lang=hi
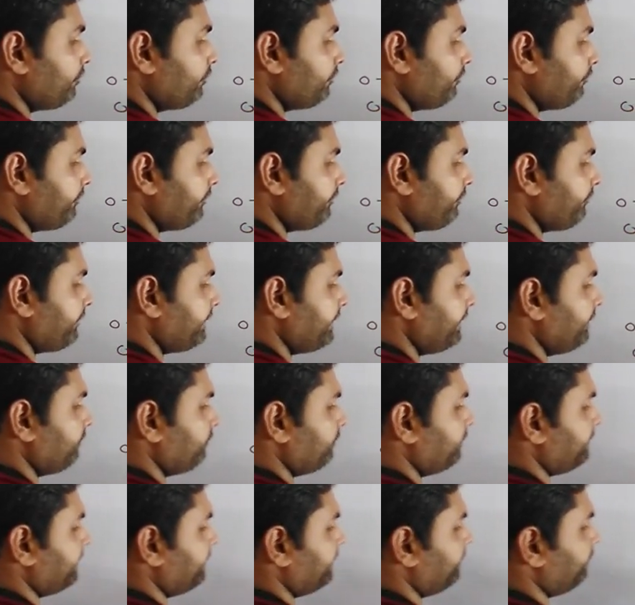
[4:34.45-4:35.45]
तो फिफ्टीन
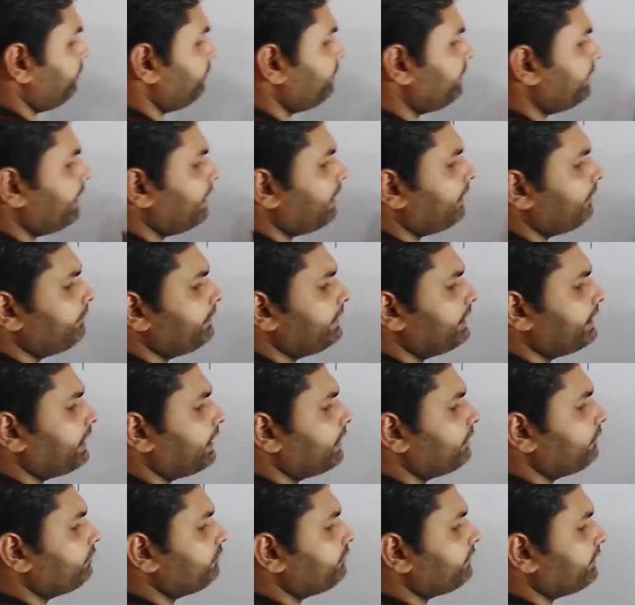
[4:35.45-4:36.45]
होते हैं तो ये हमें
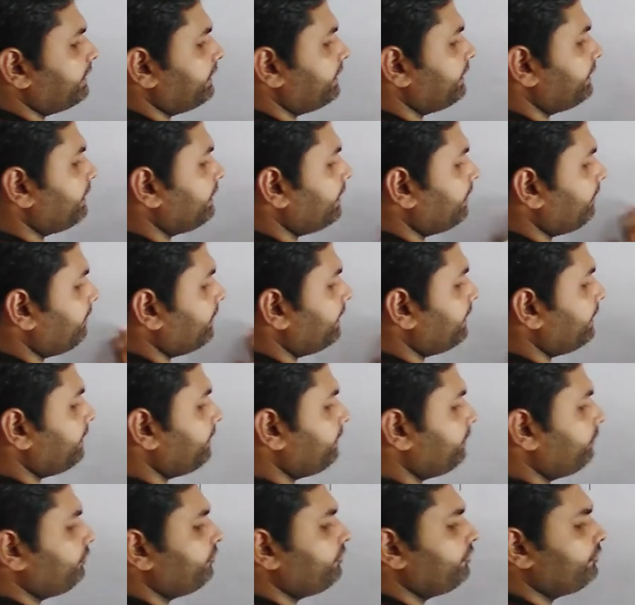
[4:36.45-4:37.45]
याद हो जाए ना कि हमारे
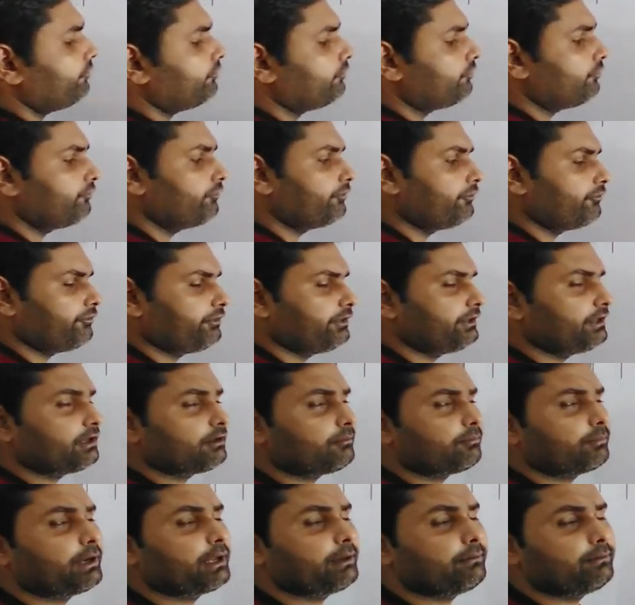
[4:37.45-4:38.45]
जीरो टू फिफ्टी
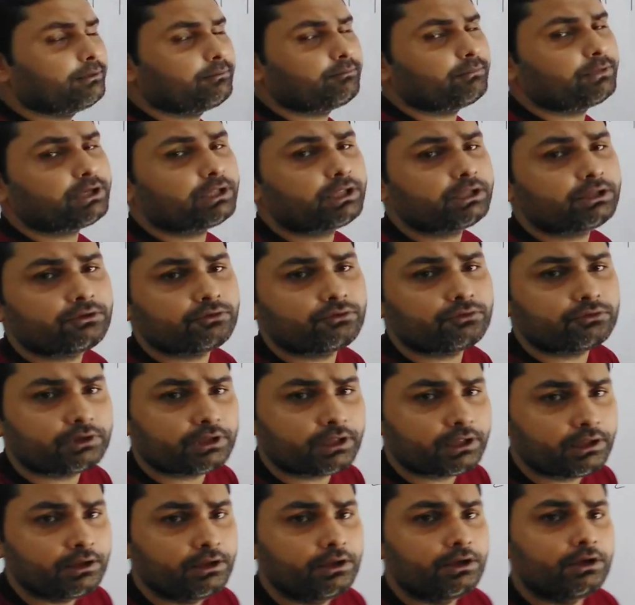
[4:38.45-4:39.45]
तक प्राइम नंबर कितने
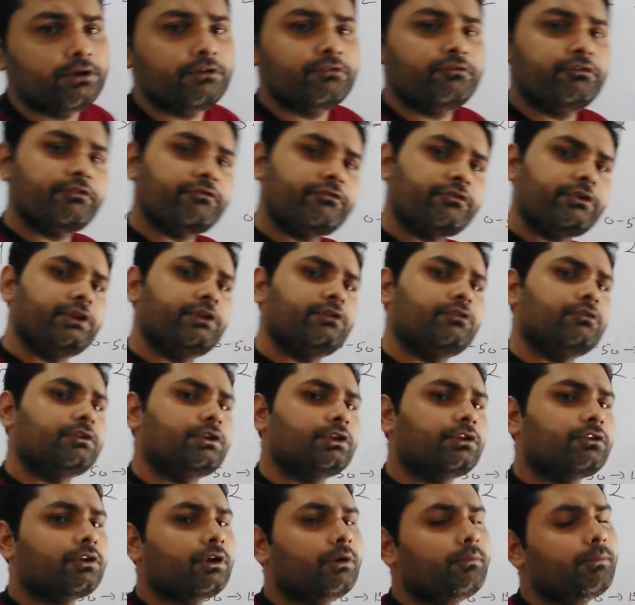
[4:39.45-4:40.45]
होते हैं फिफ्टीन
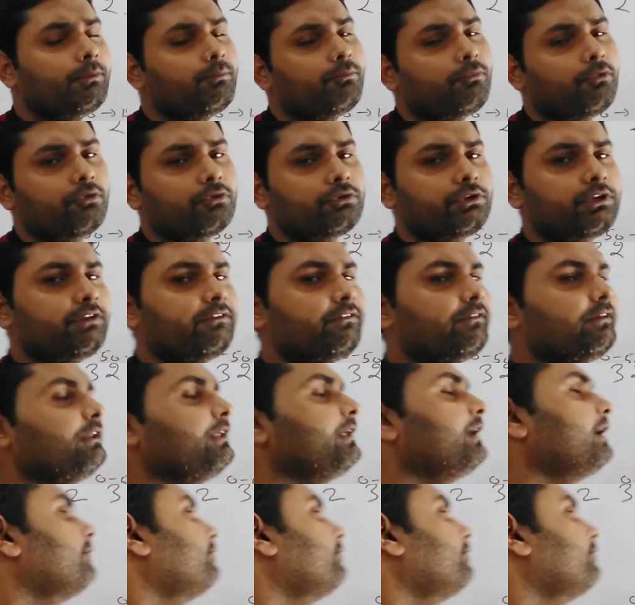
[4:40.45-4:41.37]
होते हैं तो हमें बहुत ईजिली